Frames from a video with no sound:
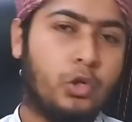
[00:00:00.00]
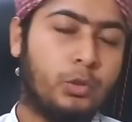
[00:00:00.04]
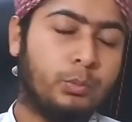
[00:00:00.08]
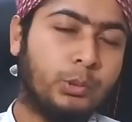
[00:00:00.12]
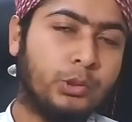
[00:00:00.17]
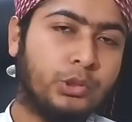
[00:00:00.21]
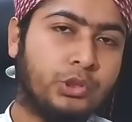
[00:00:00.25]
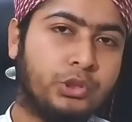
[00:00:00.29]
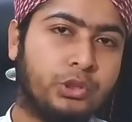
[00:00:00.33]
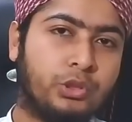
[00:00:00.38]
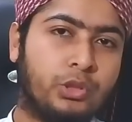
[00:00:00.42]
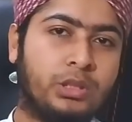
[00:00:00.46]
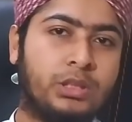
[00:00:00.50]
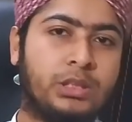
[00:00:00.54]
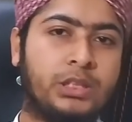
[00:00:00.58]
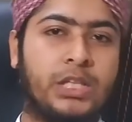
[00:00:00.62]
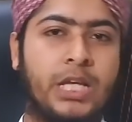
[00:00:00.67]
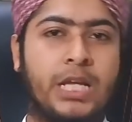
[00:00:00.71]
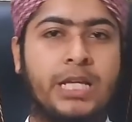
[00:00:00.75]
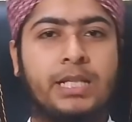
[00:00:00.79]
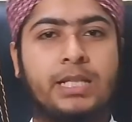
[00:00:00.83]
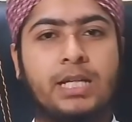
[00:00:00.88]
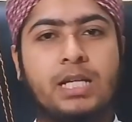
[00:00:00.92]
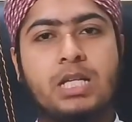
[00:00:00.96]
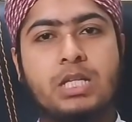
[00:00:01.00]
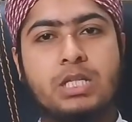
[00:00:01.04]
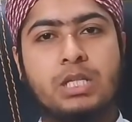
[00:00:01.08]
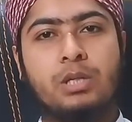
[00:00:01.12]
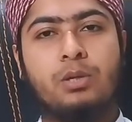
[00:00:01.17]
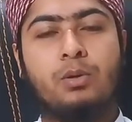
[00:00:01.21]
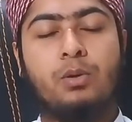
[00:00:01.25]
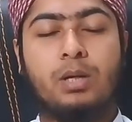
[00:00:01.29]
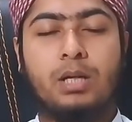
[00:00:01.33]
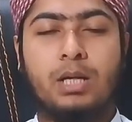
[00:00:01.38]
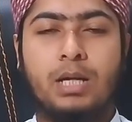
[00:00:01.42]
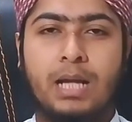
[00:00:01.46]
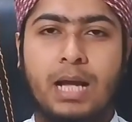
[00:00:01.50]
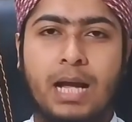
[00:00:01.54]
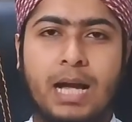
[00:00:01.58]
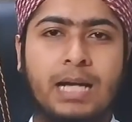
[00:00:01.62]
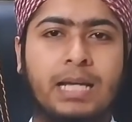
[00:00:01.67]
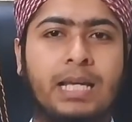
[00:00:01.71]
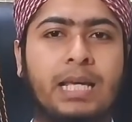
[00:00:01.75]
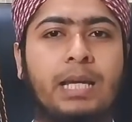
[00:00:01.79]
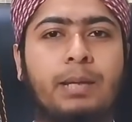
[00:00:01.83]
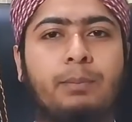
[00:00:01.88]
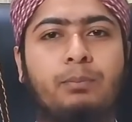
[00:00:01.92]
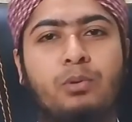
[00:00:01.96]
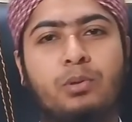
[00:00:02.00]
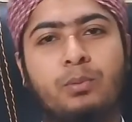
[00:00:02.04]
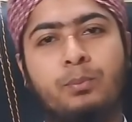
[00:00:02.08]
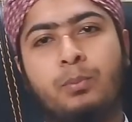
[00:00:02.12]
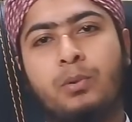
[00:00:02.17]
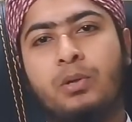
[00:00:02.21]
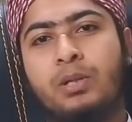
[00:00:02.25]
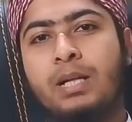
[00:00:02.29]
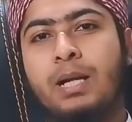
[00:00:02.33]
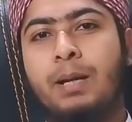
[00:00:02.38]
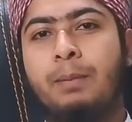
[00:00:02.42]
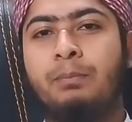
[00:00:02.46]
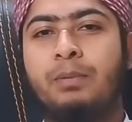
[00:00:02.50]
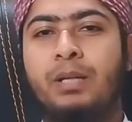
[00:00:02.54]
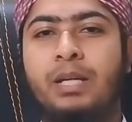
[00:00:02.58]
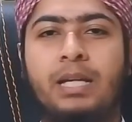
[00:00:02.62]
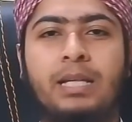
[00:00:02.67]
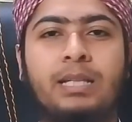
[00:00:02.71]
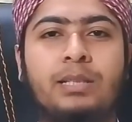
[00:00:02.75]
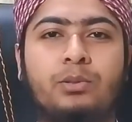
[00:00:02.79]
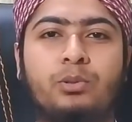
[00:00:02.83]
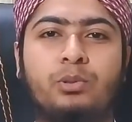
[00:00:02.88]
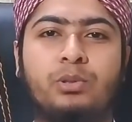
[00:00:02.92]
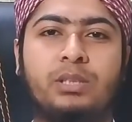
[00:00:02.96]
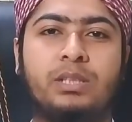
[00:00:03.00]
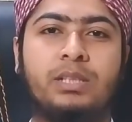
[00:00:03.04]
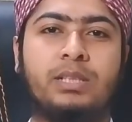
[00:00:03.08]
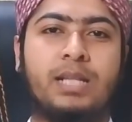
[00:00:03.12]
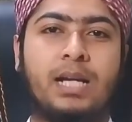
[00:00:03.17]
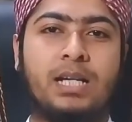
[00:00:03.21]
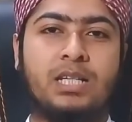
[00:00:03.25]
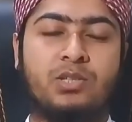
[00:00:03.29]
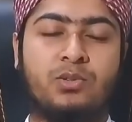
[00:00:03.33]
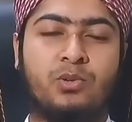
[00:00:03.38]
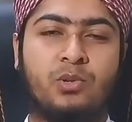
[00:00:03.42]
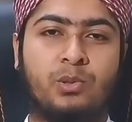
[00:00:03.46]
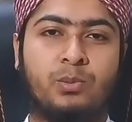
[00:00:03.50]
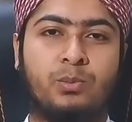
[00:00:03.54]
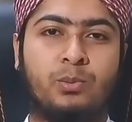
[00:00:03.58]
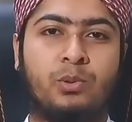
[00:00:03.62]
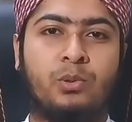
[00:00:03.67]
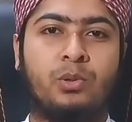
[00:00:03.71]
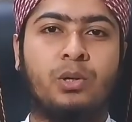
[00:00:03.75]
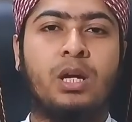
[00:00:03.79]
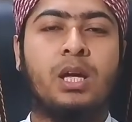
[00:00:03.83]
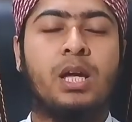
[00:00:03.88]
অবশ্যই সেই কাজটি করার আগে এবং পরে আমরা এই দুইটি কাজ করব